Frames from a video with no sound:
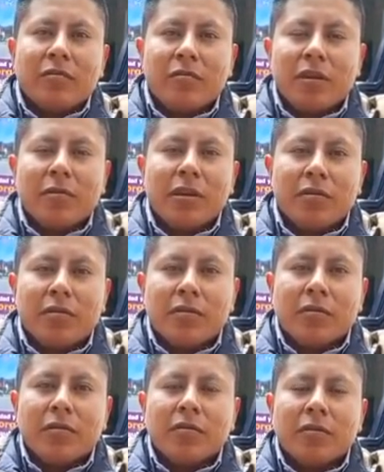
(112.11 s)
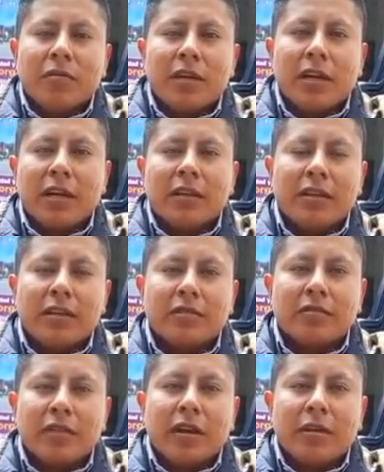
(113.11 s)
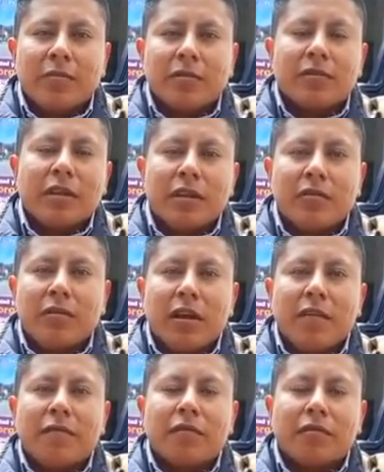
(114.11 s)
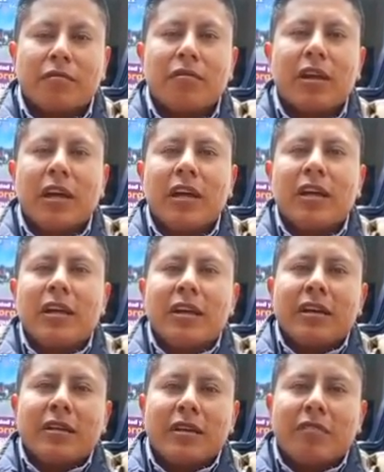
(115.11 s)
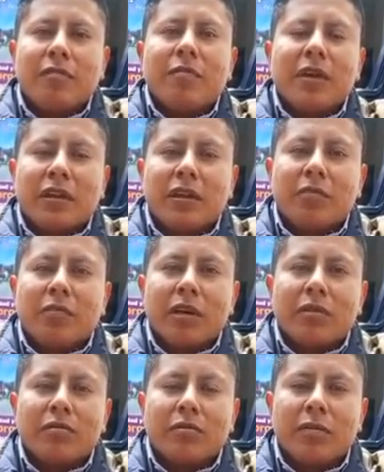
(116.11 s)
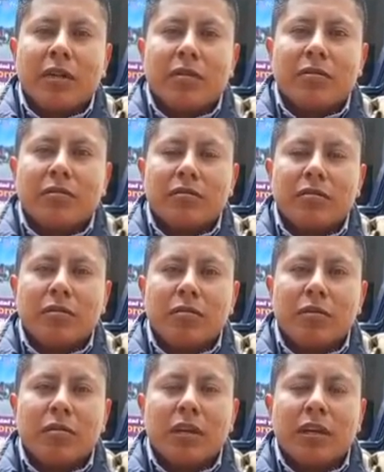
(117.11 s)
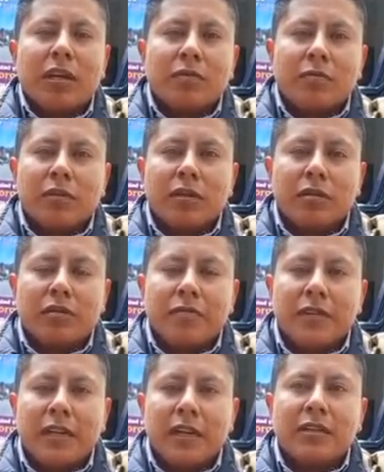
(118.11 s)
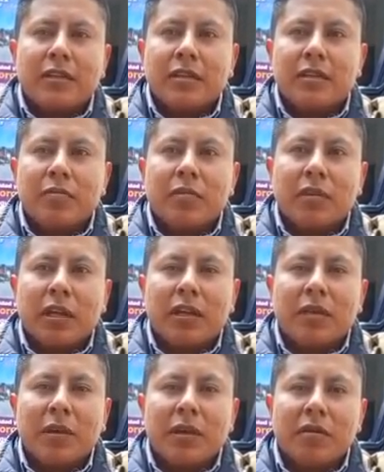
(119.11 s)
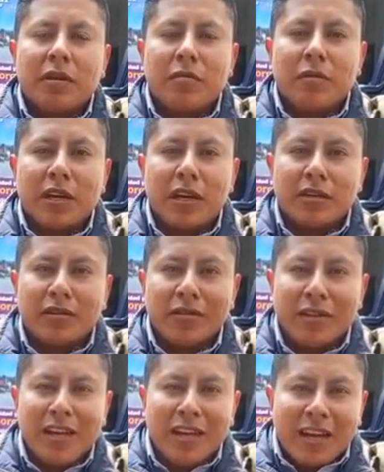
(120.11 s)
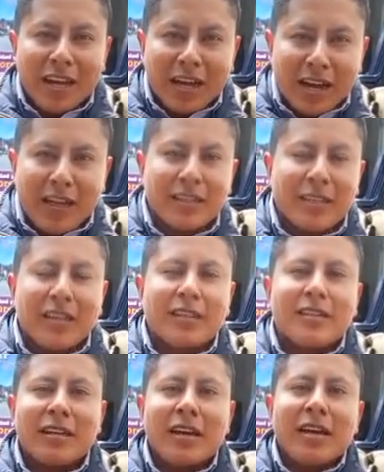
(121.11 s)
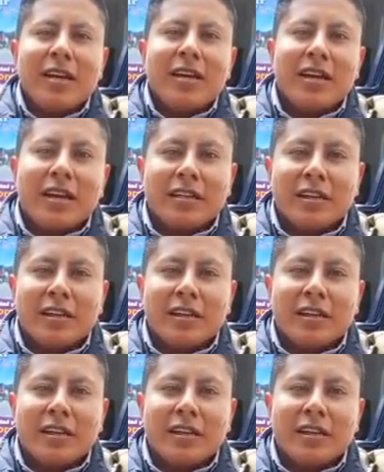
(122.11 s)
un amigo gigantesco que hemos tenido la fortuna de compartir buenos momentos como una de las voces oficiales de este importante medio de comunicación. Gracias y que